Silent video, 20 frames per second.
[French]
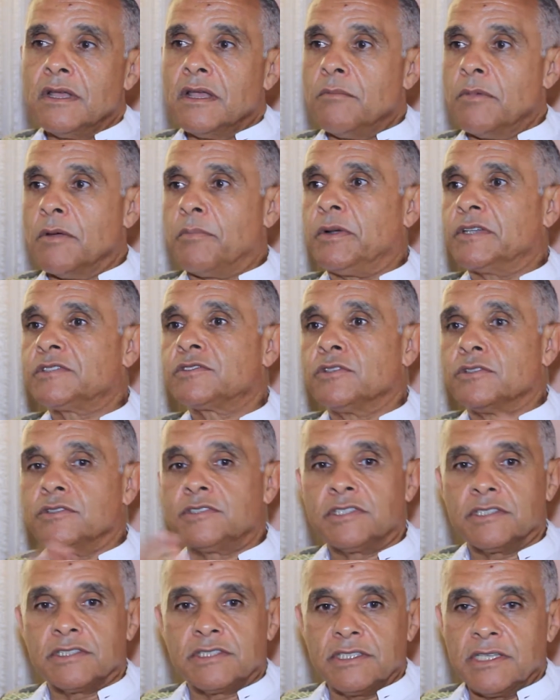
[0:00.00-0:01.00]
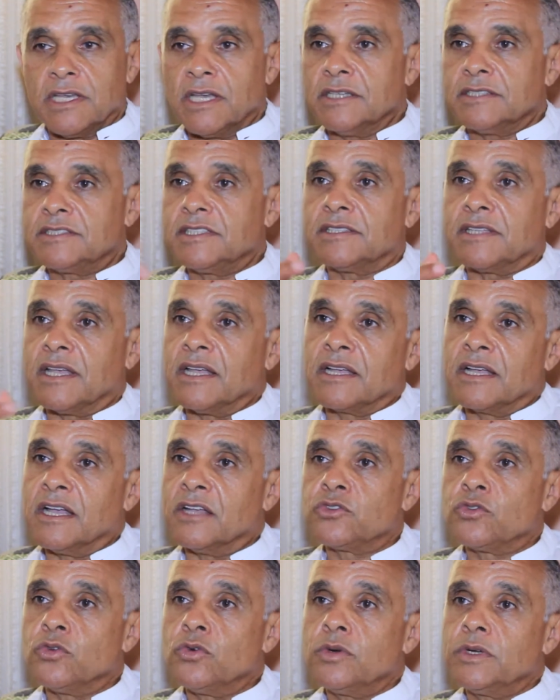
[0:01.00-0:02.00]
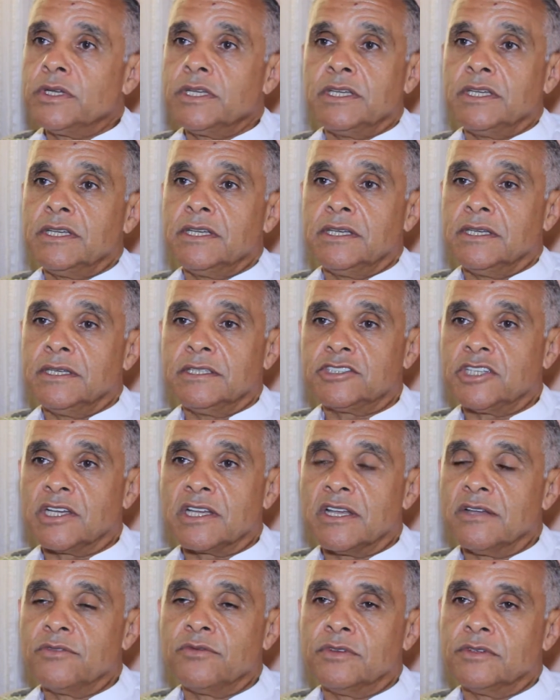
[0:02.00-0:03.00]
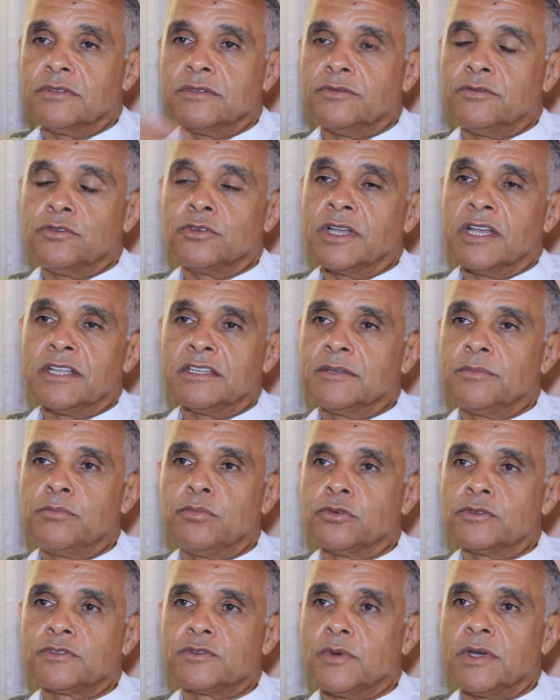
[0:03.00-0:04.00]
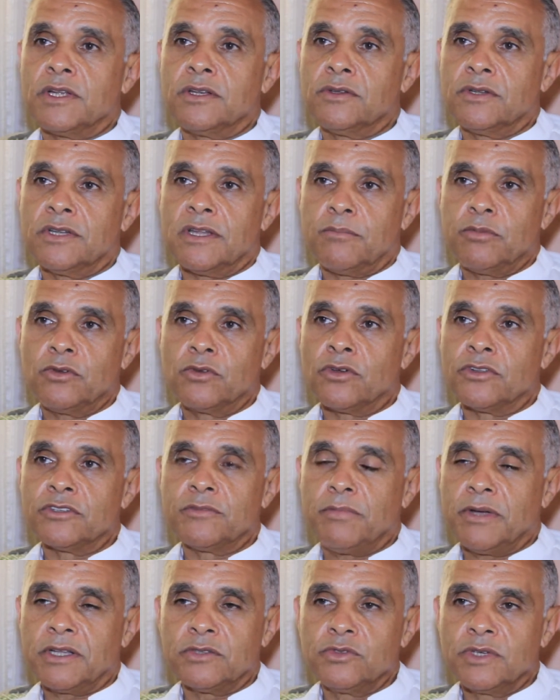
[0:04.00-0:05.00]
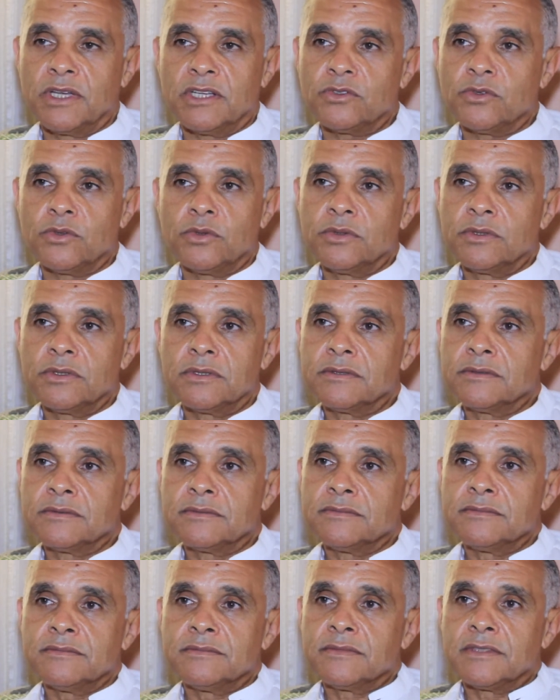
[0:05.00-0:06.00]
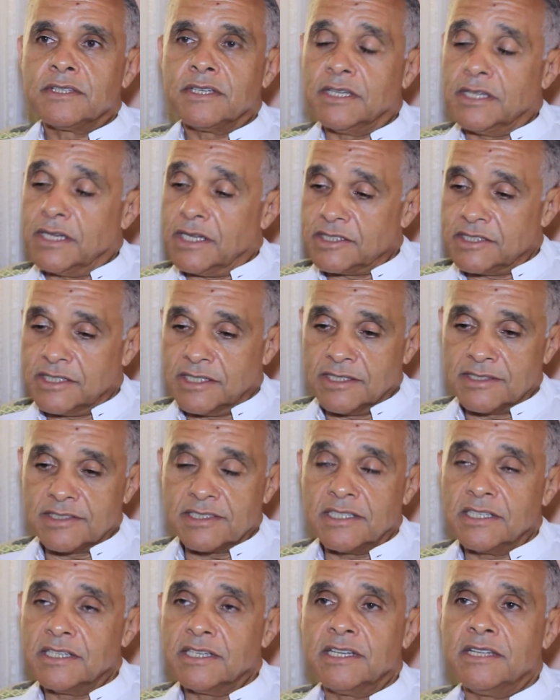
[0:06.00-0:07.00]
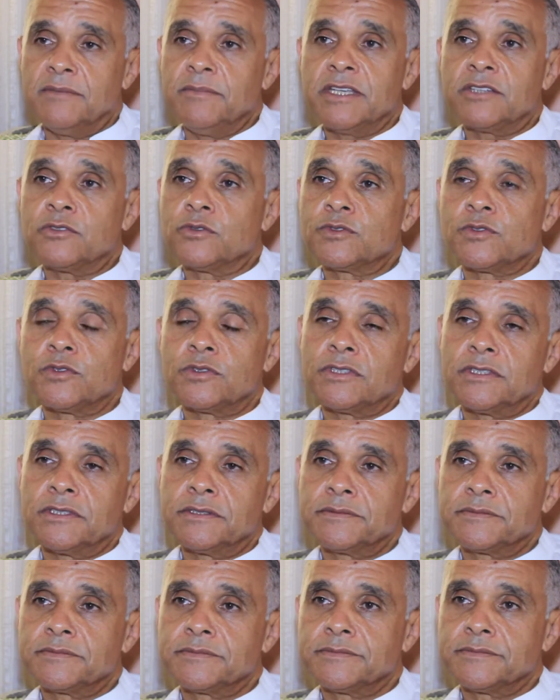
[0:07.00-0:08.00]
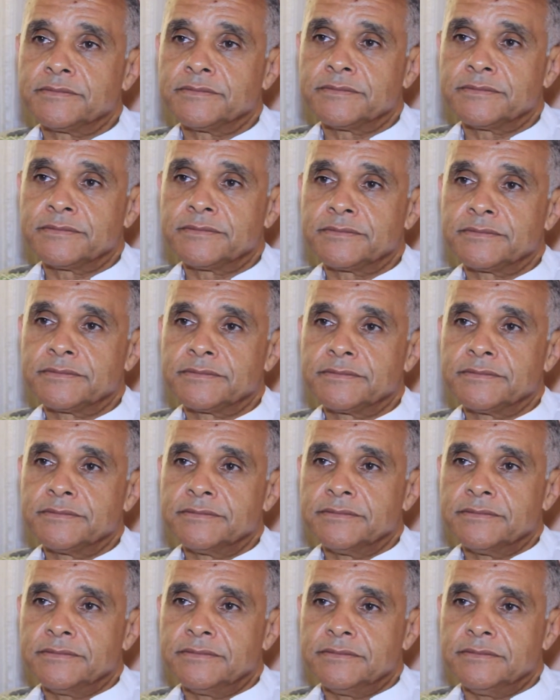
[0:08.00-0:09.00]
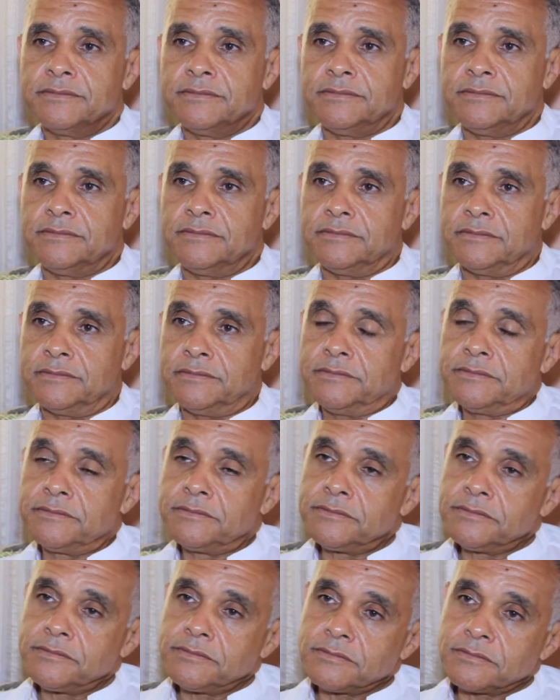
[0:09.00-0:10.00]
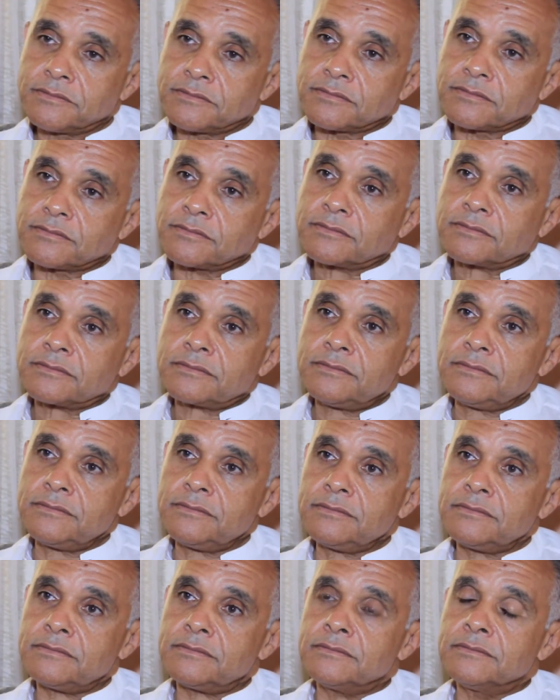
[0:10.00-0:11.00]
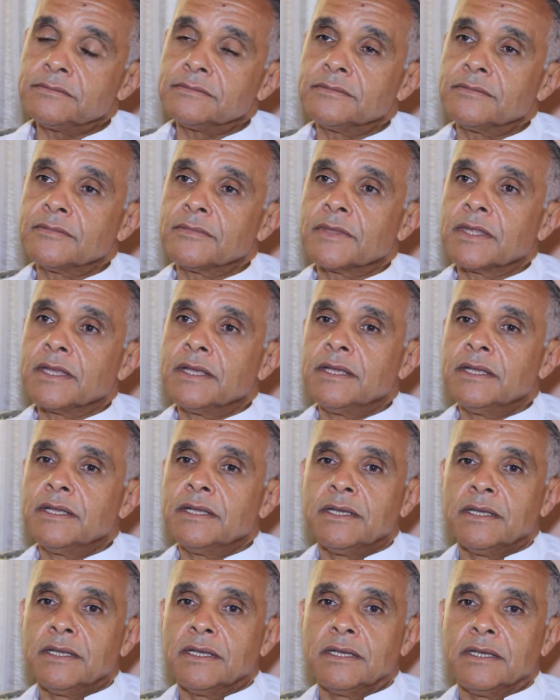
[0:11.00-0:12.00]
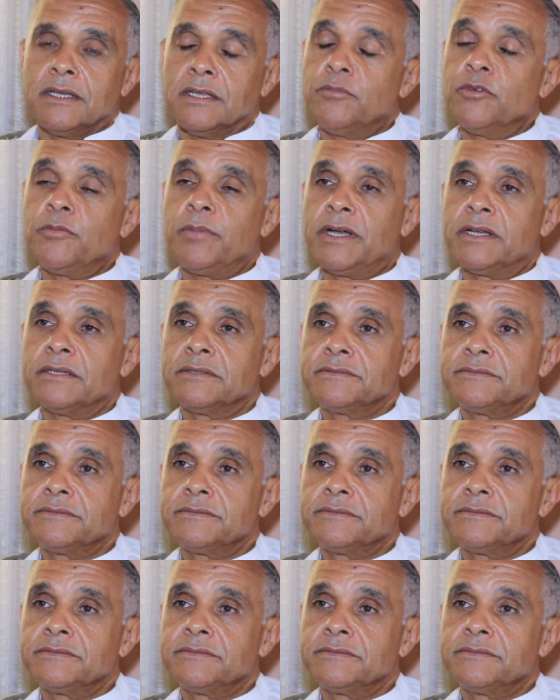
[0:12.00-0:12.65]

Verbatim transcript: bah, Parce que c'est un gâteau et chacun veut garder pour soi la plus grande part du gâteau et, laisser les miettes aux autres. Bah, pourquoi la ne se doit pas de pour préserver en fait Elle ne peut pas.